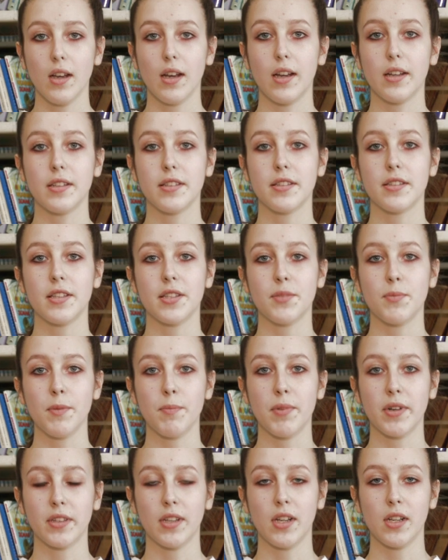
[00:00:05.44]
Они с детьми
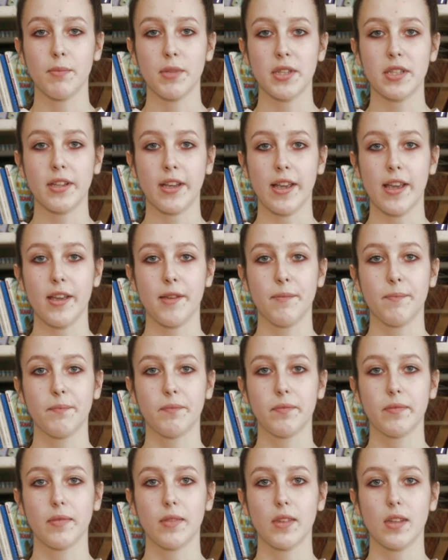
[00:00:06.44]
погнали матерей.
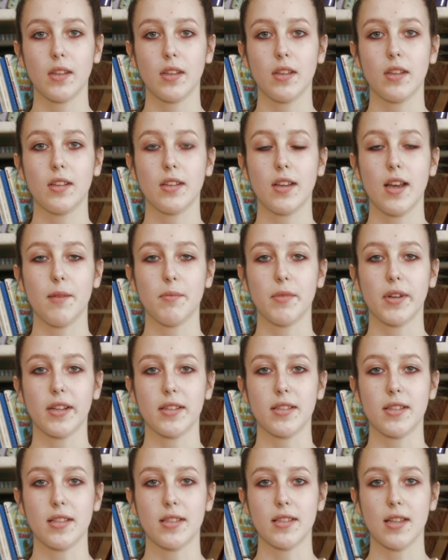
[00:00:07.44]
И яму
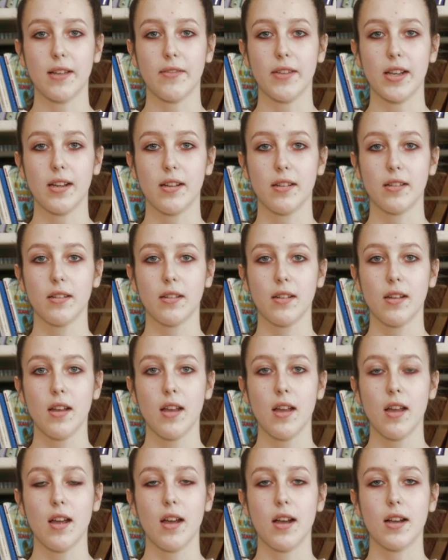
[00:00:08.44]
рыть заставили.
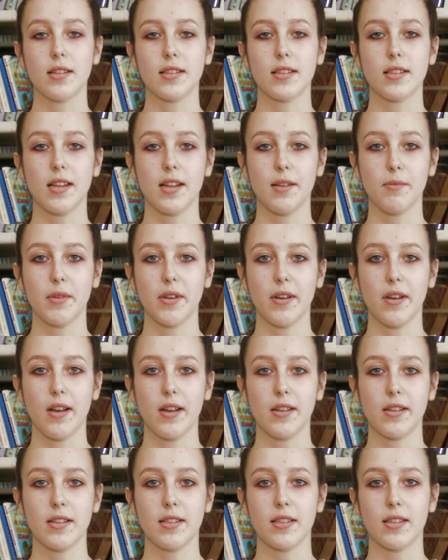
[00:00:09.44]
А сами
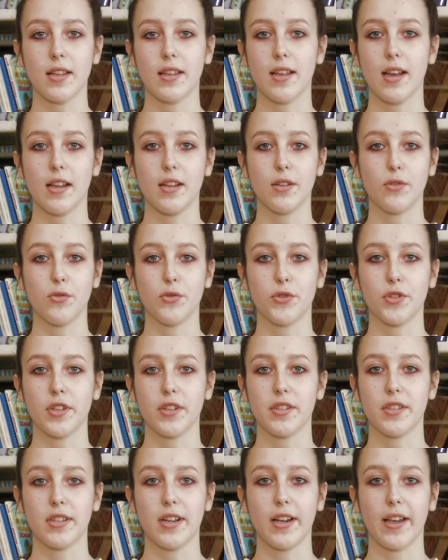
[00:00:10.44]
они стояли
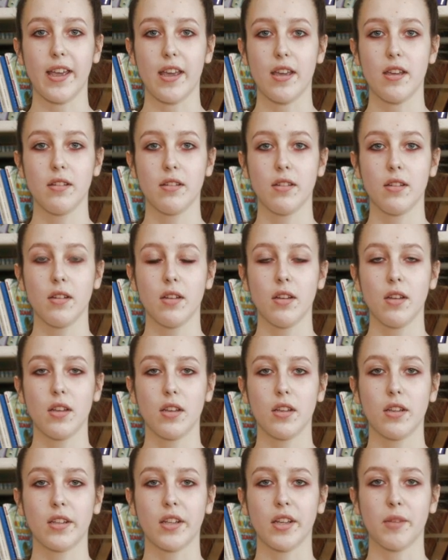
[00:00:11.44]
кучка дикарей.
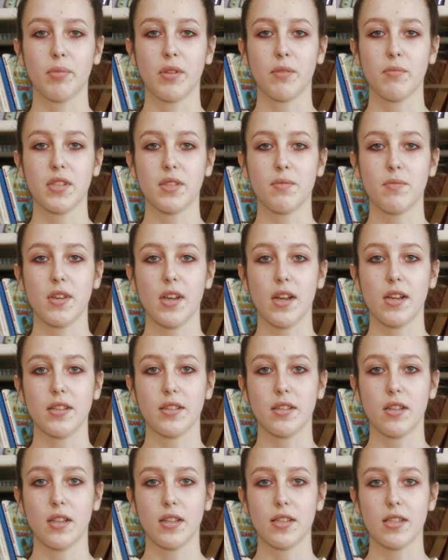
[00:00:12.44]
И хриплыми
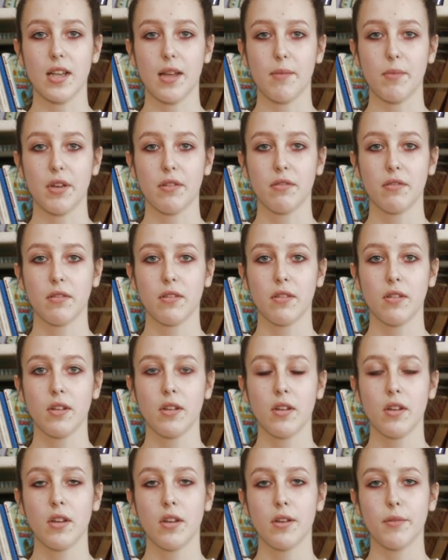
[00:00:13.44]
смеялись голосами.
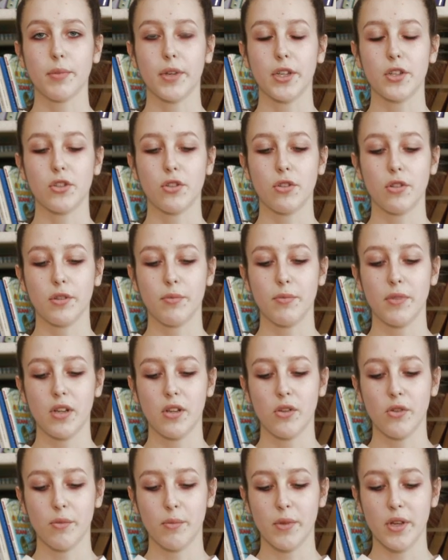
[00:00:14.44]
Пришел
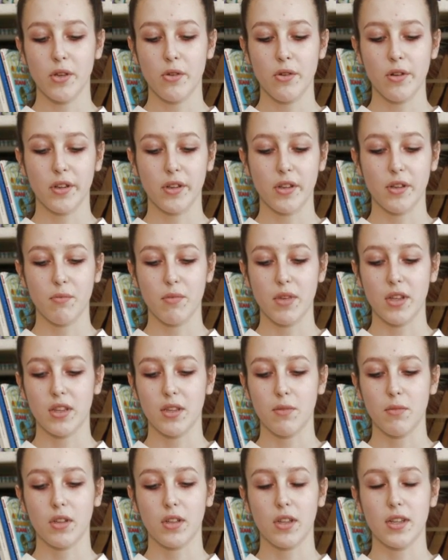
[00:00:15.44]
хмельной майор и
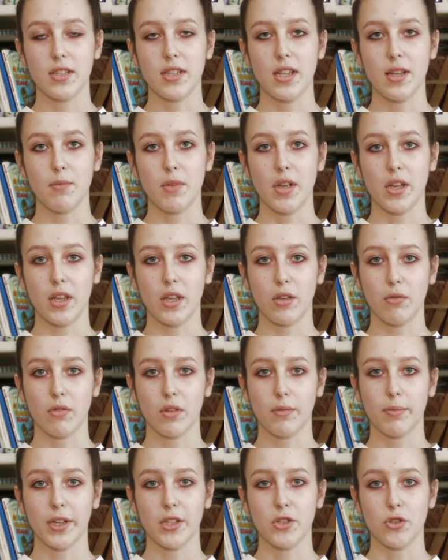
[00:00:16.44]
медными глазами
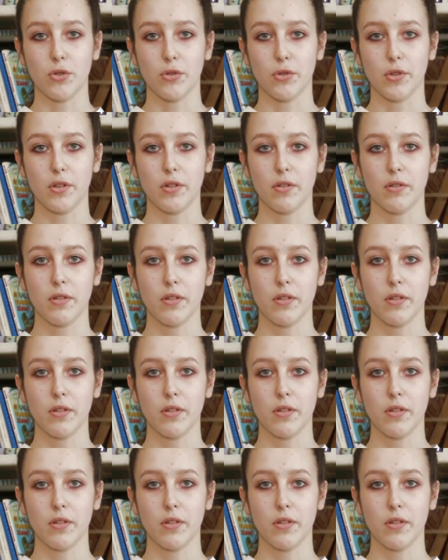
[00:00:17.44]
окинул обреченных.